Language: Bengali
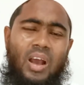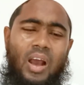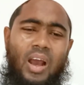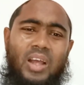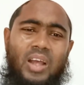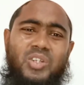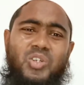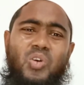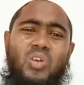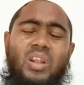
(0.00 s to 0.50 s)

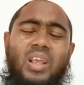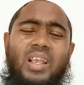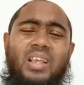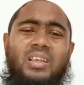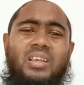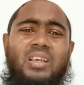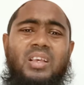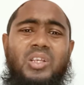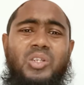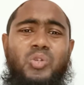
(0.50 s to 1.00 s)
আসলে
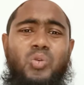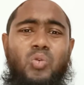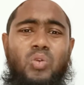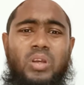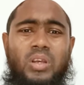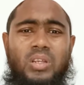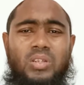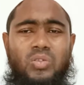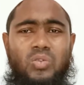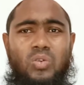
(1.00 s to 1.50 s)
কিছু
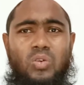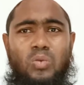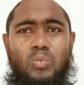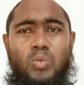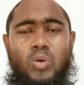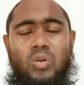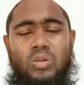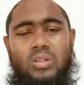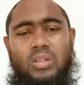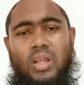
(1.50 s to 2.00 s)
কিছু
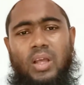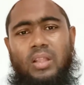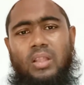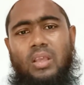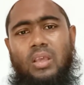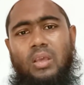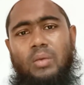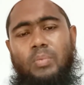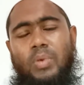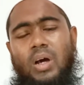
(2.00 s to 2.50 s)

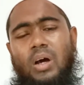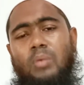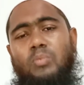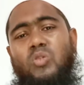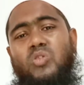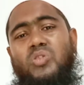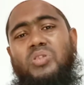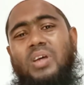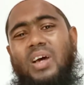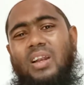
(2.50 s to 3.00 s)
মুক্তাদি বা
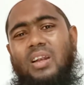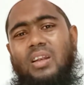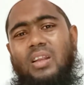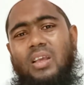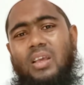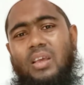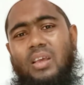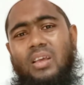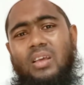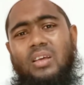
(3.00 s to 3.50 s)

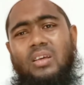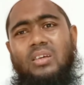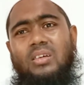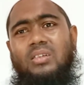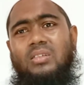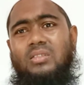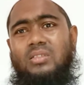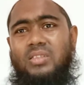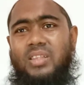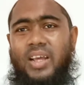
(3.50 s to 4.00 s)
মুসাল্লি
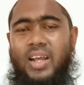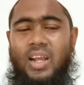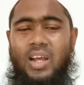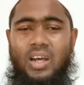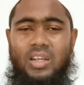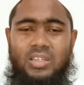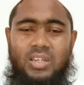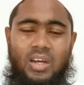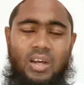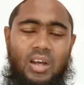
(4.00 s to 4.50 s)
দেখা
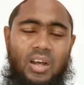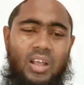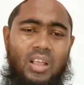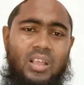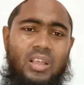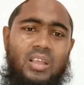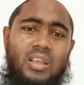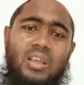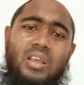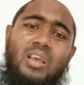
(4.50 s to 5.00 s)
যায়
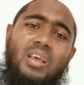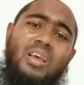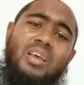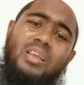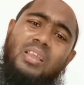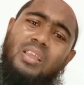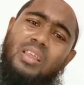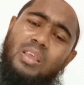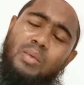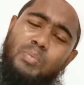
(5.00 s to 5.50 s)

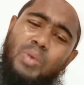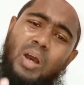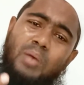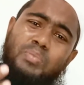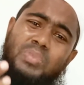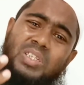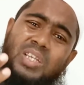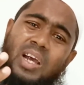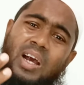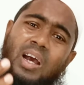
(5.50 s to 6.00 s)
ইমাম
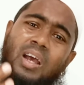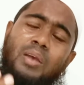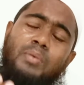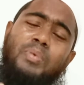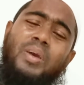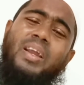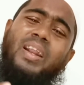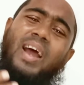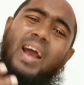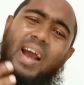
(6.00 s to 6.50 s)

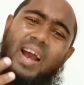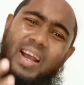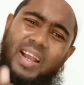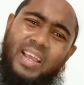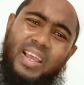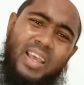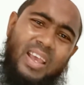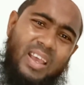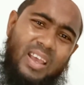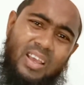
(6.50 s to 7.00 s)
সাহেবের
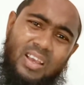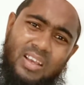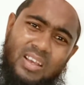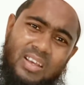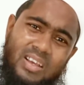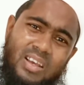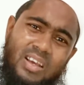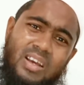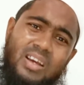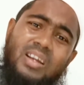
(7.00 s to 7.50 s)
আগে
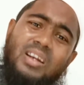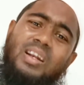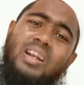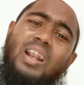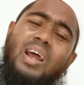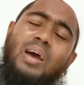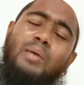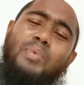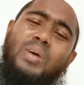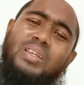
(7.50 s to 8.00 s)

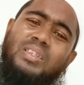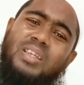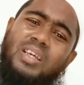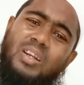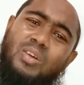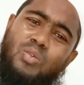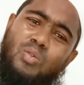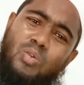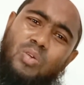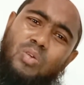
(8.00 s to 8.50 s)
নামাজের
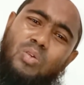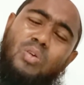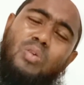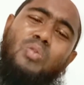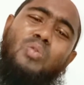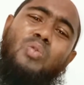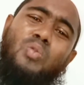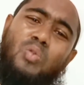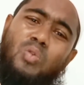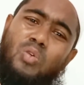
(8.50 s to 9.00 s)
কোনো
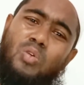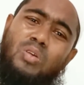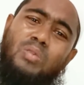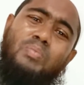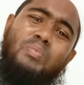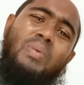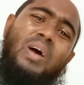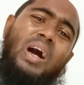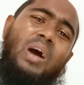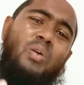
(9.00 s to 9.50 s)
রুকুন
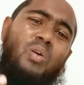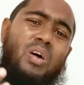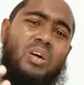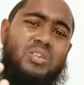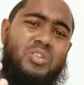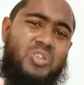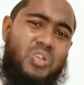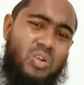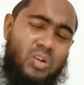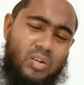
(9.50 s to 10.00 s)
বা
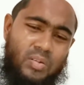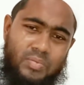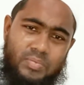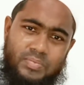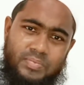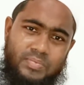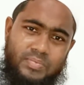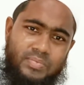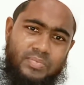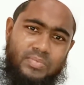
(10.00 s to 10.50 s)
অংশ
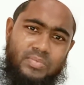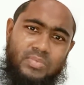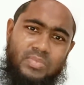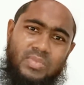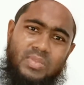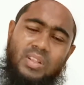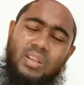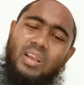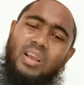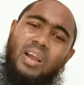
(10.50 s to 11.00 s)

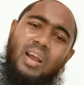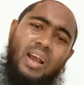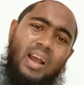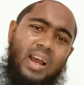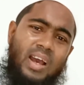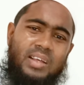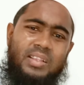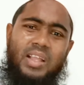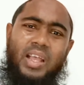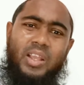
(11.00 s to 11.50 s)

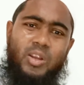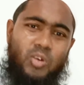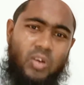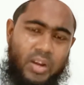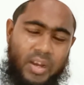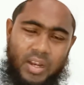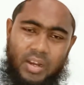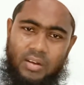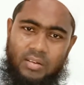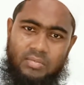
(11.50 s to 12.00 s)
আদায়
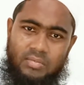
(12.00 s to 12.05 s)
করেন